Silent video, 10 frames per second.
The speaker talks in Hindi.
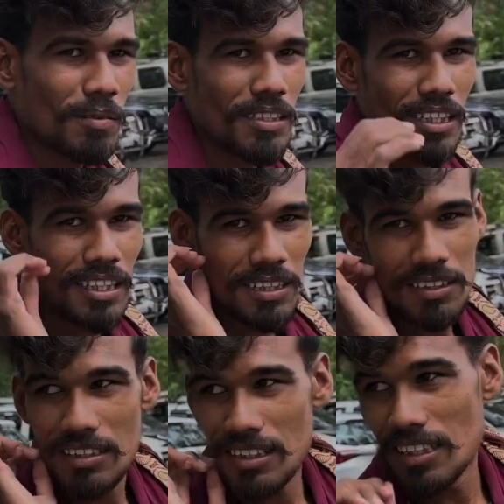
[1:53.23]

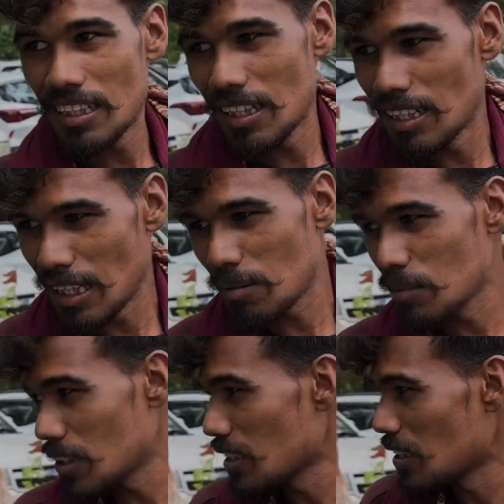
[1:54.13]
नागपुर से है क्या और
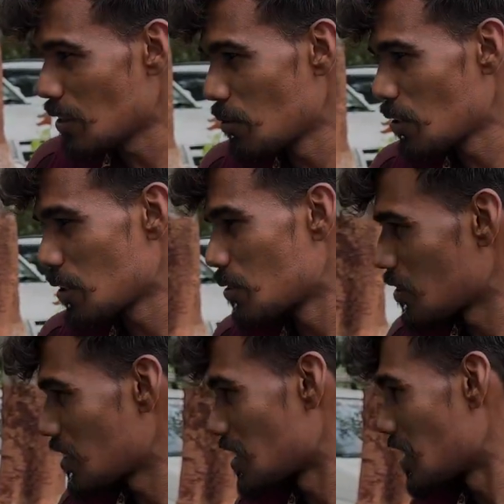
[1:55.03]
सब बढ़िया है
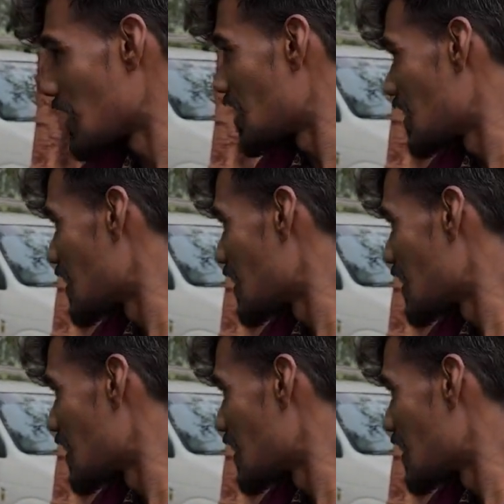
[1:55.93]
अच्छा